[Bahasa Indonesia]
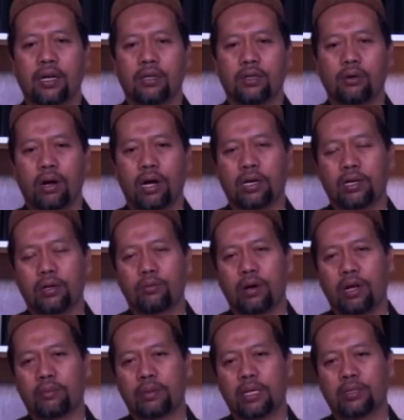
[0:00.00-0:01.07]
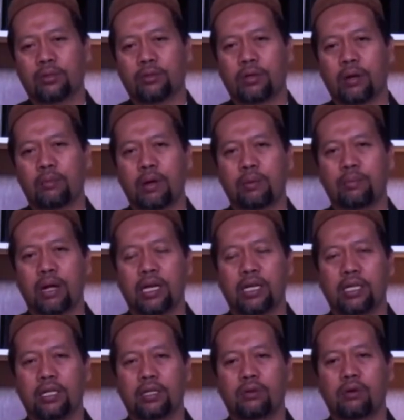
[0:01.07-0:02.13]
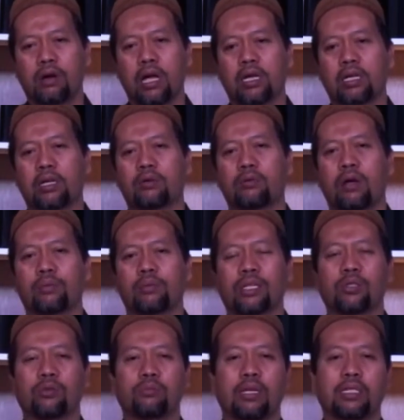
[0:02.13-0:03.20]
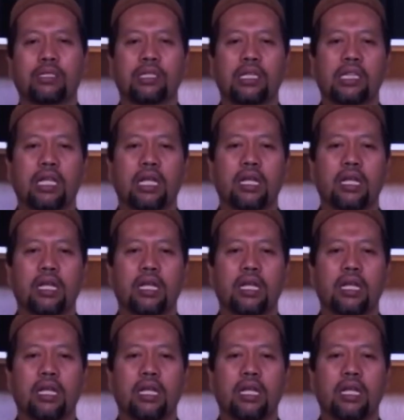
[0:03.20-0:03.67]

doa keluar masuk kamar mandi, doa keluar masuk masjid.